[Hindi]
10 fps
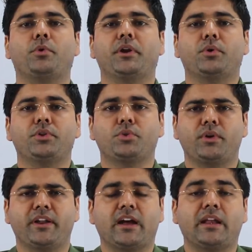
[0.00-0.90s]
कोई ना कोई तोड़
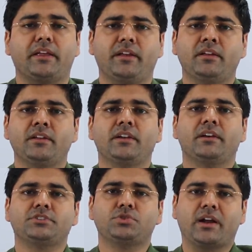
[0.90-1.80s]
निकालेंगे
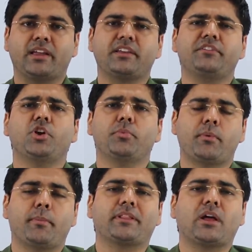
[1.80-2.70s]
जो आगे की वीडियो में
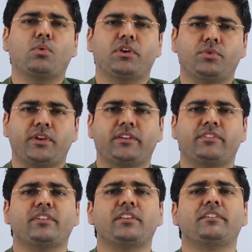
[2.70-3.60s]
मैं बताऊंगा जो एक
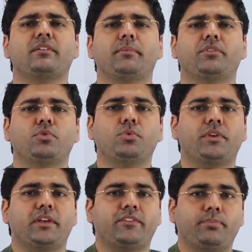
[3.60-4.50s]
सीरीज हमने शुरू
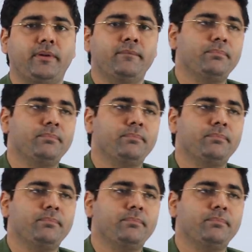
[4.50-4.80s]
की है इसमें